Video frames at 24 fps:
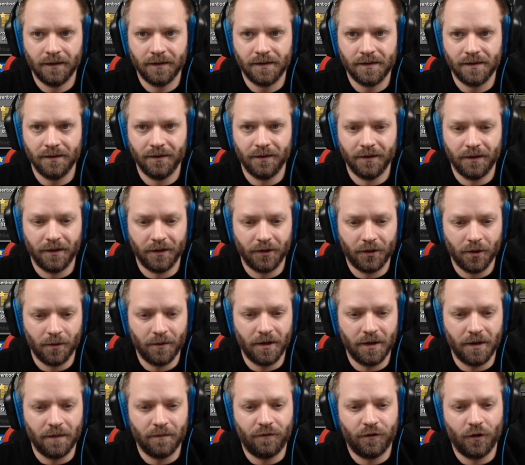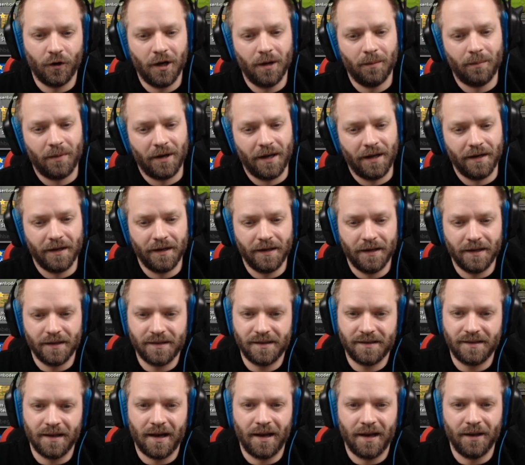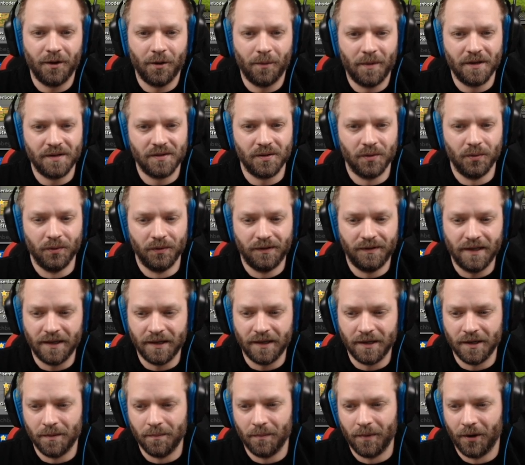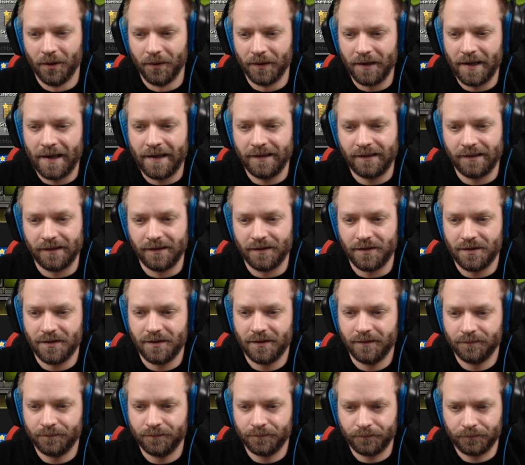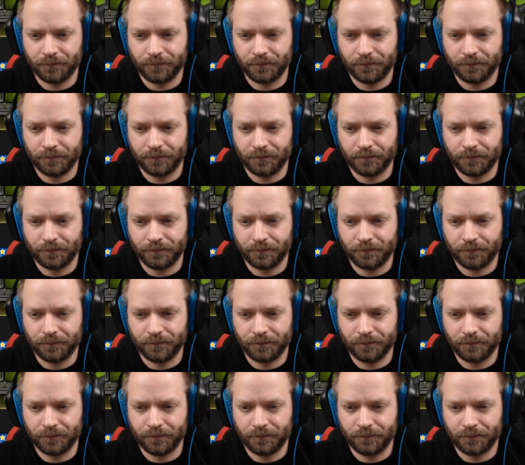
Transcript: So, und dann können wir dem Vorarbeiter jetzt da nochmal so ein Ding hinbauen. Endlich.